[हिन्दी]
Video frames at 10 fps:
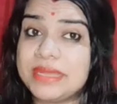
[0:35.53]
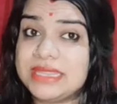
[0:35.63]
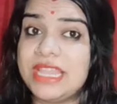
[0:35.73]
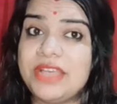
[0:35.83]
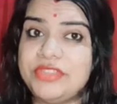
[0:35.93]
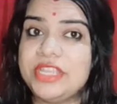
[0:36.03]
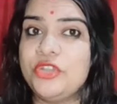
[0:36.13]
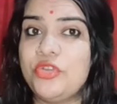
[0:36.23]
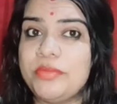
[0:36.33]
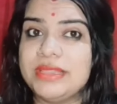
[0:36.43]
बदलाव
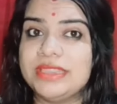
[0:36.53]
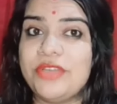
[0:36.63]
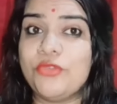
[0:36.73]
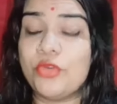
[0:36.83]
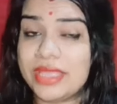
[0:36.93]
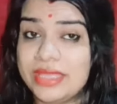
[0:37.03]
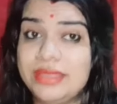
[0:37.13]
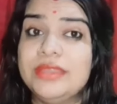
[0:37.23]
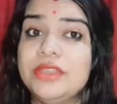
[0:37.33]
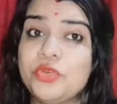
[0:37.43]
देखने को मिलता है वो
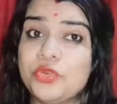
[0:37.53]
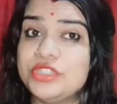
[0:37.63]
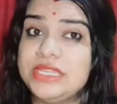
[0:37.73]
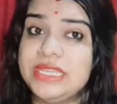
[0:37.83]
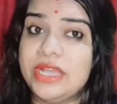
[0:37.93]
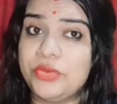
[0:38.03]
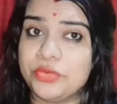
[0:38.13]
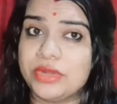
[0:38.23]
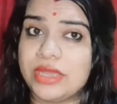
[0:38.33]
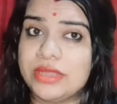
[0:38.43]
है खुजली का
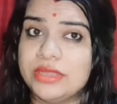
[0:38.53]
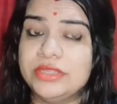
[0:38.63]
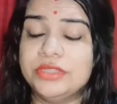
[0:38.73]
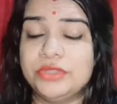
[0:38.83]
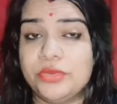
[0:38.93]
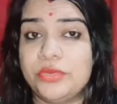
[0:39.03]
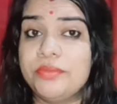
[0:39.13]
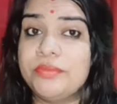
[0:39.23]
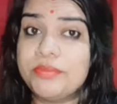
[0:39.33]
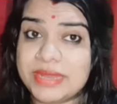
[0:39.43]
होना तो
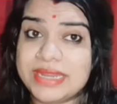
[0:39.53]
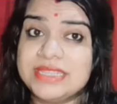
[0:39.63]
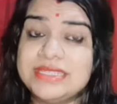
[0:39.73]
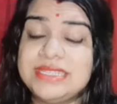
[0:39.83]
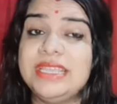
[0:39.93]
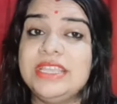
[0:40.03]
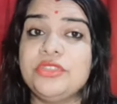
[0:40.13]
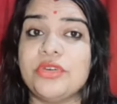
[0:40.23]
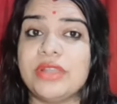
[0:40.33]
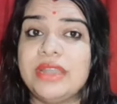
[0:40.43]
प्रेगनेंसी के
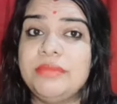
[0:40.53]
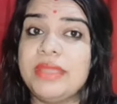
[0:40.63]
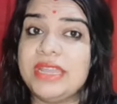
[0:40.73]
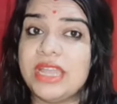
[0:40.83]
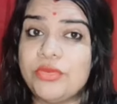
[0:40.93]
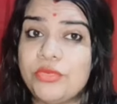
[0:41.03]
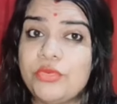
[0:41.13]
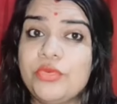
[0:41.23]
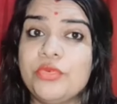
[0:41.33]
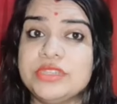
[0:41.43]
दौरान महिलाओं
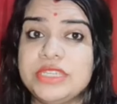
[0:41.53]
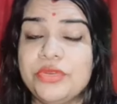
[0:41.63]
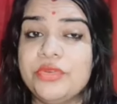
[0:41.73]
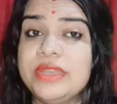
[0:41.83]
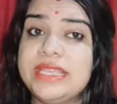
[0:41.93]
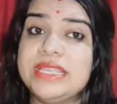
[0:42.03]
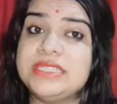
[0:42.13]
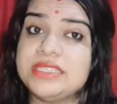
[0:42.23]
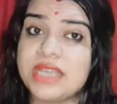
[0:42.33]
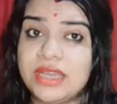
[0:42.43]
को खुजली होने के
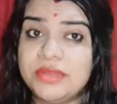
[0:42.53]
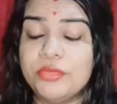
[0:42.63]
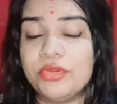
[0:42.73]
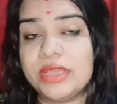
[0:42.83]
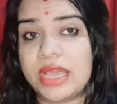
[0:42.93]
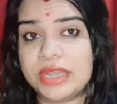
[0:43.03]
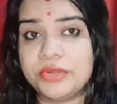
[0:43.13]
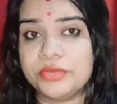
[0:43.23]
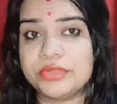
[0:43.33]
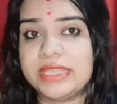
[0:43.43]
चार मुख्य
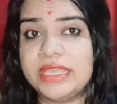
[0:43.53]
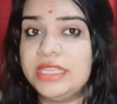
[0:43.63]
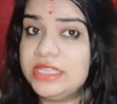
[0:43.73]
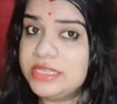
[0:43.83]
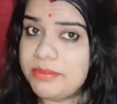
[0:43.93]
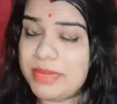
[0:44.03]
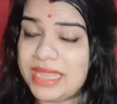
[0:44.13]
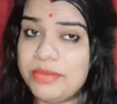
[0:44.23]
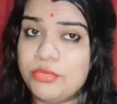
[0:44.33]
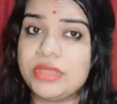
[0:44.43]
कारण होते हैं
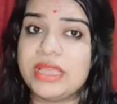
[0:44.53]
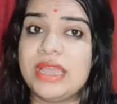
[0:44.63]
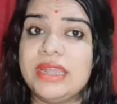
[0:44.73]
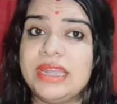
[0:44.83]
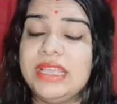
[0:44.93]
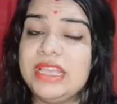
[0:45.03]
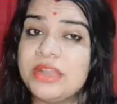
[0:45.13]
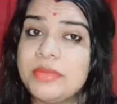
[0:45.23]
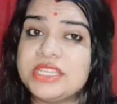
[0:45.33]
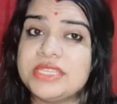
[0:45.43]
पहला मुख्य कारण है
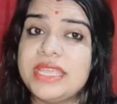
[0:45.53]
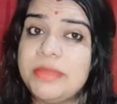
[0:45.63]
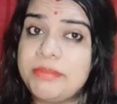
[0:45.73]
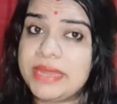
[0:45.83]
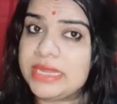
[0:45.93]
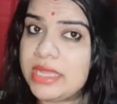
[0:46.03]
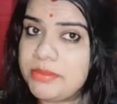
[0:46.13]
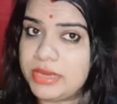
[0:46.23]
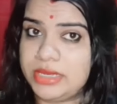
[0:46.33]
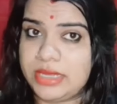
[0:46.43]
गर्भाशय या पेट
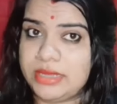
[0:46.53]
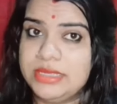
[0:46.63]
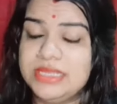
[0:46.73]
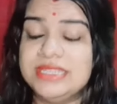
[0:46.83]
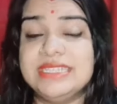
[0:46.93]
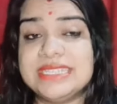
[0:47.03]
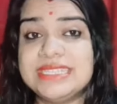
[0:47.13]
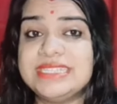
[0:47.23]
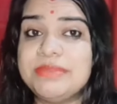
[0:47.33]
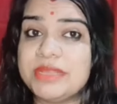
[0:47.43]
का बढ़ना
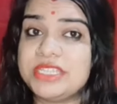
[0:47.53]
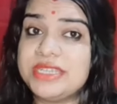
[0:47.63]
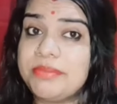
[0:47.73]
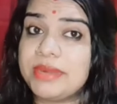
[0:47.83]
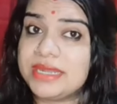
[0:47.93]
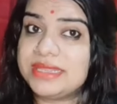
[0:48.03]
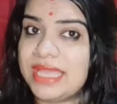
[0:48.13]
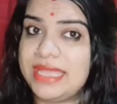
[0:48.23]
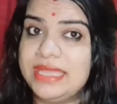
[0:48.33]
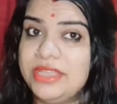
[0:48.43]
जैसे जैसे बच्चा
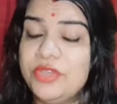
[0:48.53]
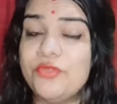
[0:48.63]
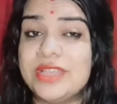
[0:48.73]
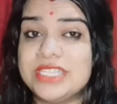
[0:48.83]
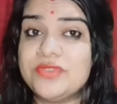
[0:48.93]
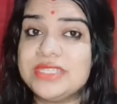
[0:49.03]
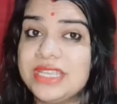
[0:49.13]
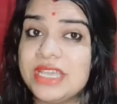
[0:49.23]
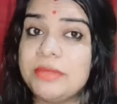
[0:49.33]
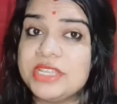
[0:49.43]
बढ़ता है वैसे
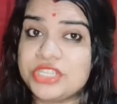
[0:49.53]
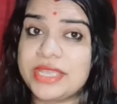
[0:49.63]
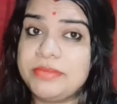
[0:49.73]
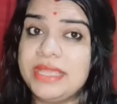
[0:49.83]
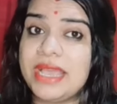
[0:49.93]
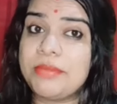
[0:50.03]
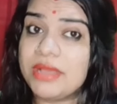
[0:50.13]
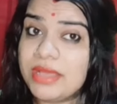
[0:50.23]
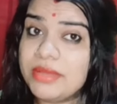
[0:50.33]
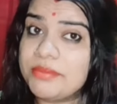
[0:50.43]
वैसे गर्भाशय भी
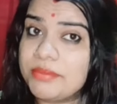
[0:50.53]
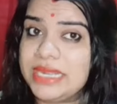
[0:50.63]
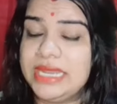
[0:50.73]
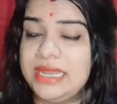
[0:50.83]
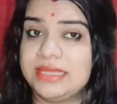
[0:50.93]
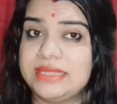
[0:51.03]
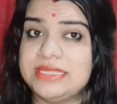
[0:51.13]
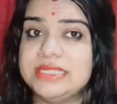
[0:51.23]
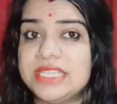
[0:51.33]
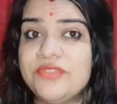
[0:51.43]
आपका बढ़ने लगता
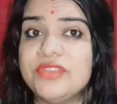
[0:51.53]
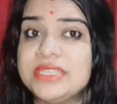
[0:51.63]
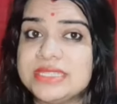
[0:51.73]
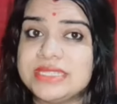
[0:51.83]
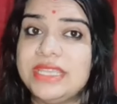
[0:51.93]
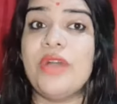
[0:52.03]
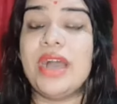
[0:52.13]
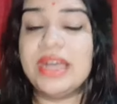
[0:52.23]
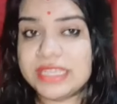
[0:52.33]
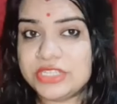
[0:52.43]
है जिसकी वजह से
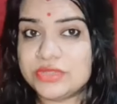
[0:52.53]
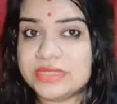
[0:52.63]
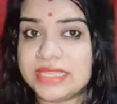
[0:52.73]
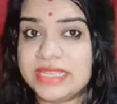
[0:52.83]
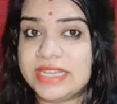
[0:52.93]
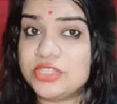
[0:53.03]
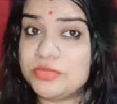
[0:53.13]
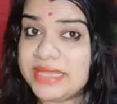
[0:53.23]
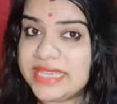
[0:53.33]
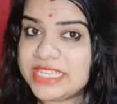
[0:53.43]
वहाँ की जो स्किन है
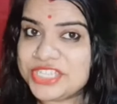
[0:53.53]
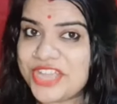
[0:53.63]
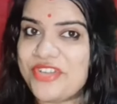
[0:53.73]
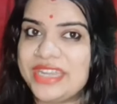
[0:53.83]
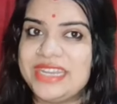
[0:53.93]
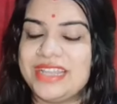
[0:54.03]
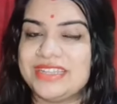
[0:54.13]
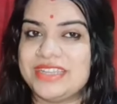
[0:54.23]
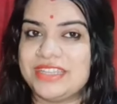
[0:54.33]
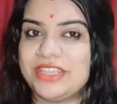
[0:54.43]
उसमें खिंचाव आने
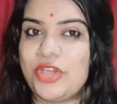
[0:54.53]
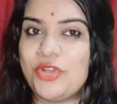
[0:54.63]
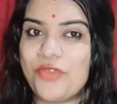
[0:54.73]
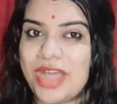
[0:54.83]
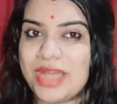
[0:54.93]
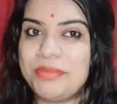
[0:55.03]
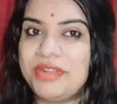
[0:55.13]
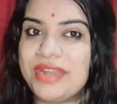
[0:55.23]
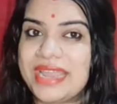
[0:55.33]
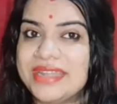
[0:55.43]
लग जाता है और वहाँ
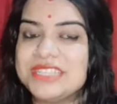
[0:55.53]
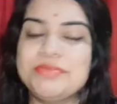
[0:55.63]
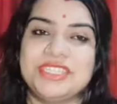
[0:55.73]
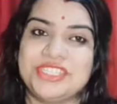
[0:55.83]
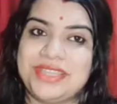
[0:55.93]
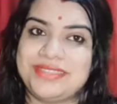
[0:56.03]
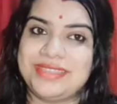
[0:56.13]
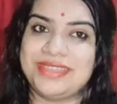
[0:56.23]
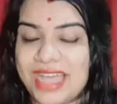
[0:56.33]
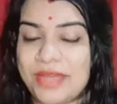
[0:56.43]
पर ड्राइनेस बन
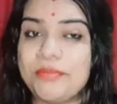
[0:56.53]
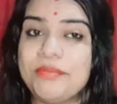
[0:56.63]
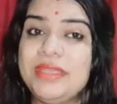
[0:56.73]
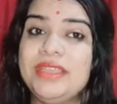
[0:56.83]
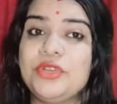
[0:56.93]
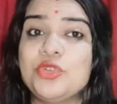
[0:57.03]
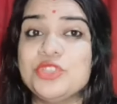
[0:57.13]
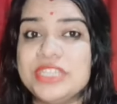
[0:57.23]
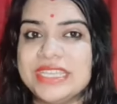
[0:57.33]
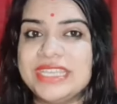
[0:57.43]
जाती है आप में
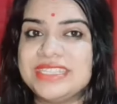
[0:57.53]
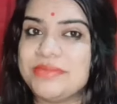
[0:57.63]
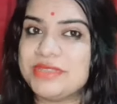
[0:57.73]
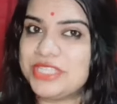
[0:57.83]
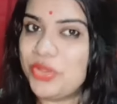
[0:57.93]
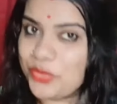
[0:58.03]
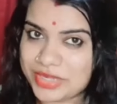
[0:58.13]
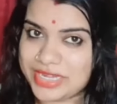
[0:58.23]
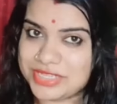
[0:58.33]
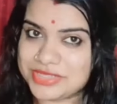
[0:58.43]
खुजली की समस्या
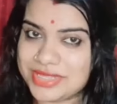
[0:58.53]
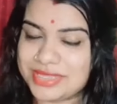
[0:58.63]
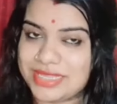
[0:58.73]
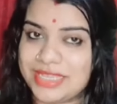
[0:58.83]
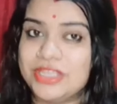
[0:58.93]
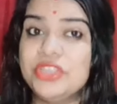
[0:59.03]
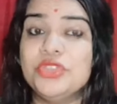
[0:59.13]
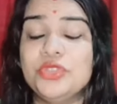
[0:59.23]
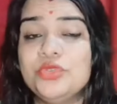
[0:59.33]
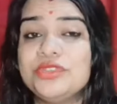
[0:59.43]
होने लग जाती है
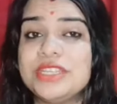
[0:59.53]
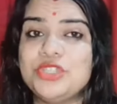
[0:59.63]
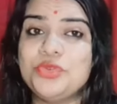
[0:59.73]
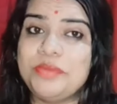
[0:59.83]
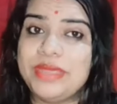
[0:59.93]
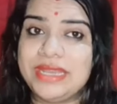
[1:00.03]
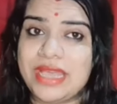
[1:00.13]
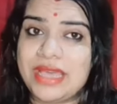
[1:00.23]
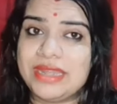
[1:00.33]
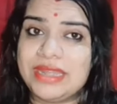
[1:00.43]
दूसरा जो मेन
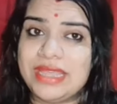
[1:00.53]
कारण